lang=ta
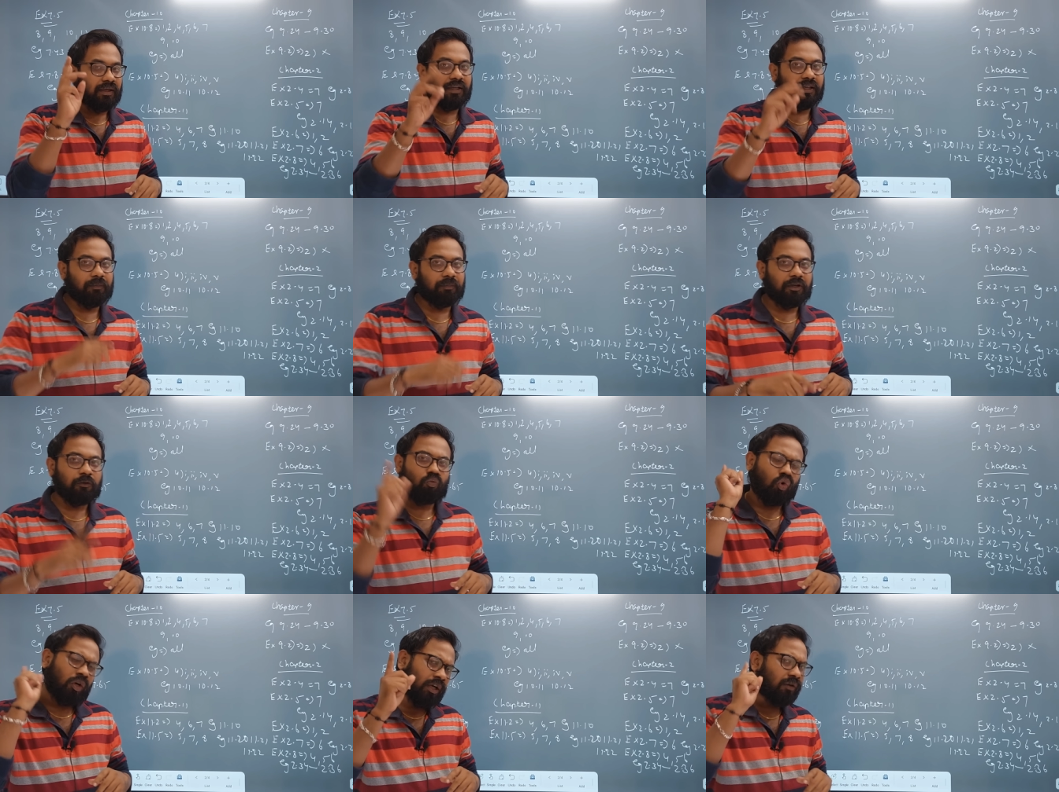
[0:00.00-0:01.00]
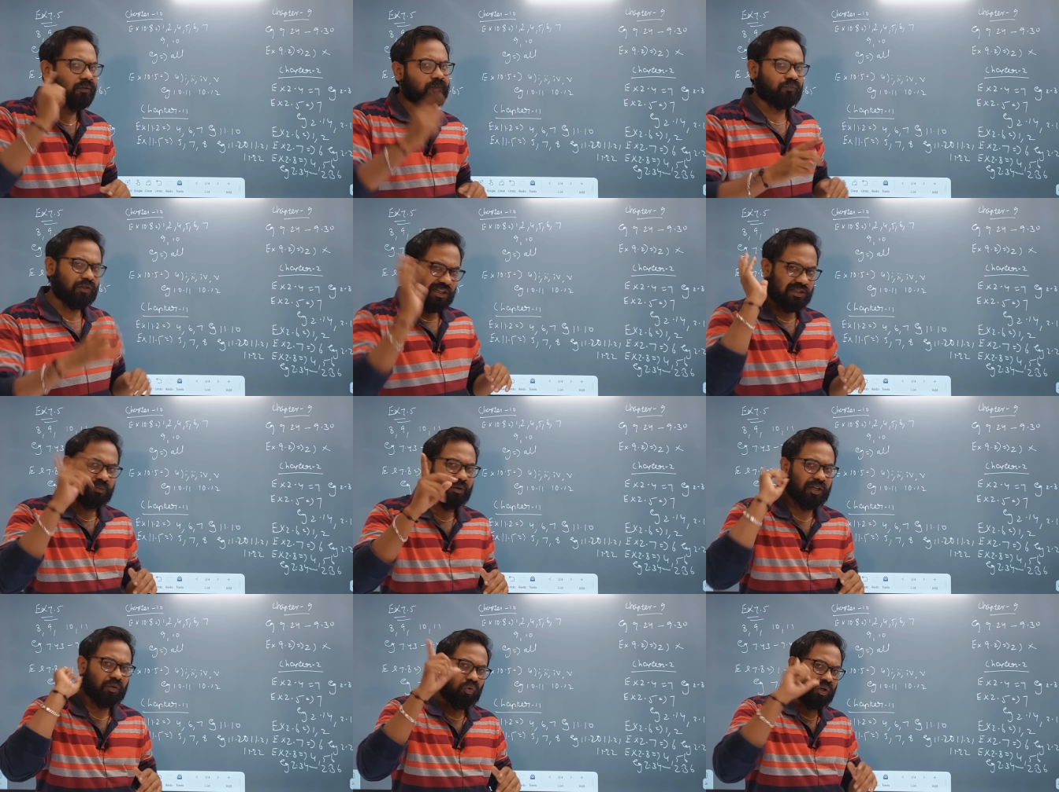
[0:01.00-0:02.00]
ரெண்டு கேட்பாங்க ஒன்றாவது
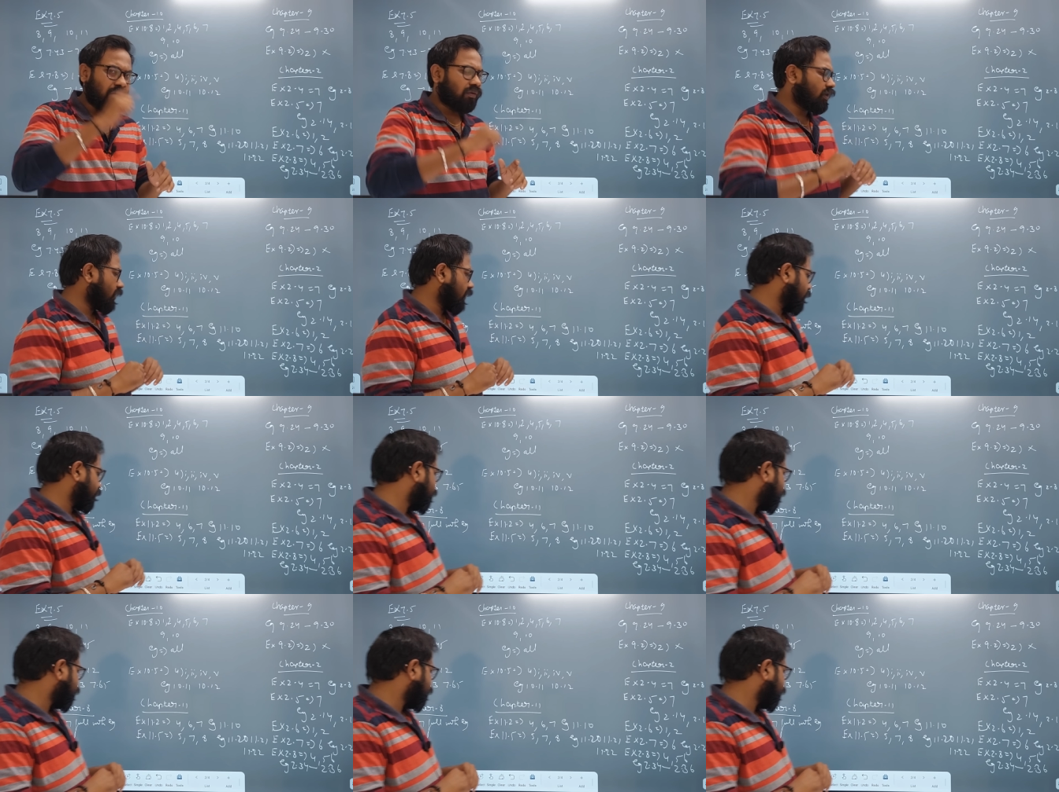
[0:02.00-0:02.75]
கஷ்டமாக கேட்டால் ஒன்றாவது எழுதிடலாம்